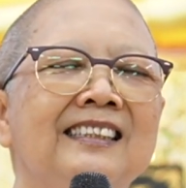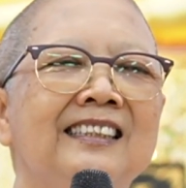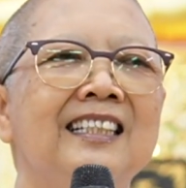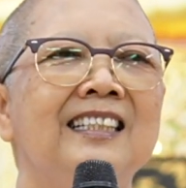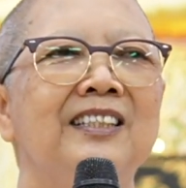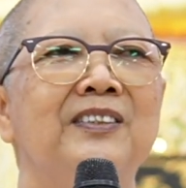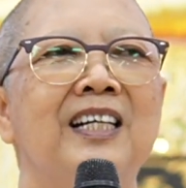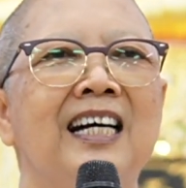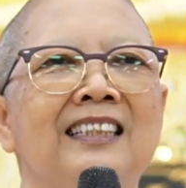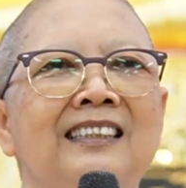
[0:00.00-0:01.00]
เช่นเดียว
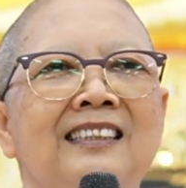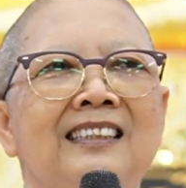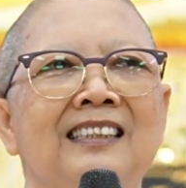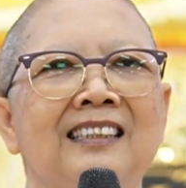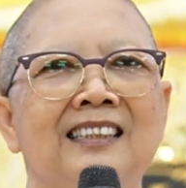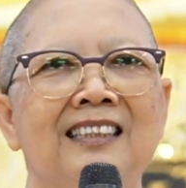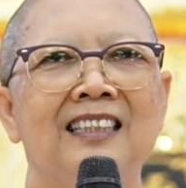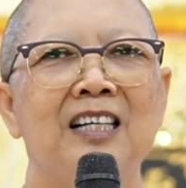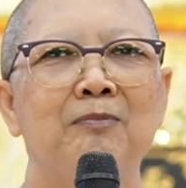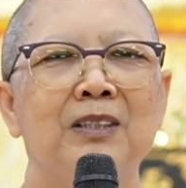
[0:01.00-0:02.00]
กัน
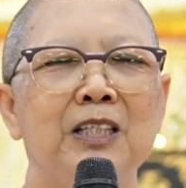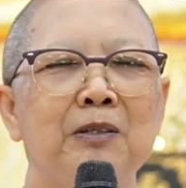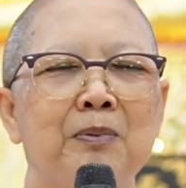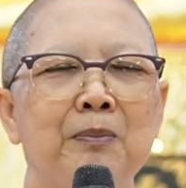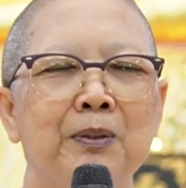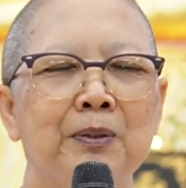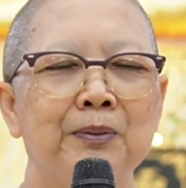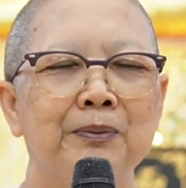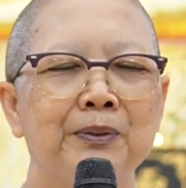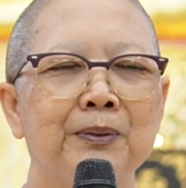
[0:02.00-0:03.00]
กับที่พระพุทธอ
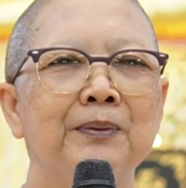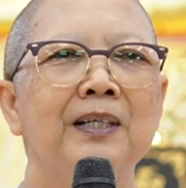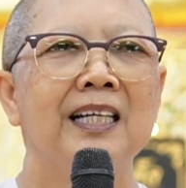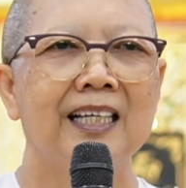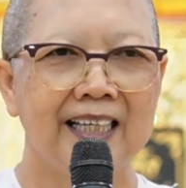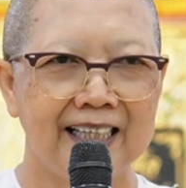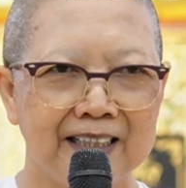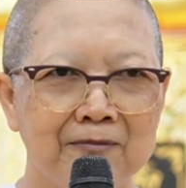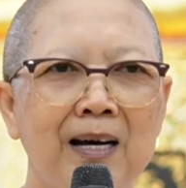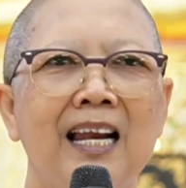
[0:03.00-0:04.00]
งค์ทรงเห็
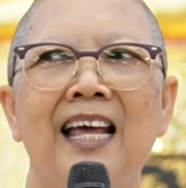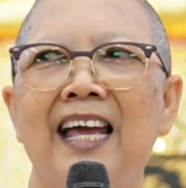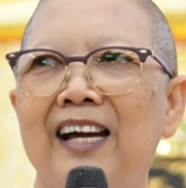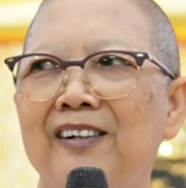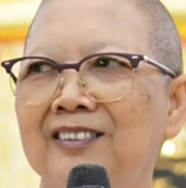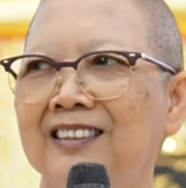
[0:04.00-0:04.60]
นมาแล้ว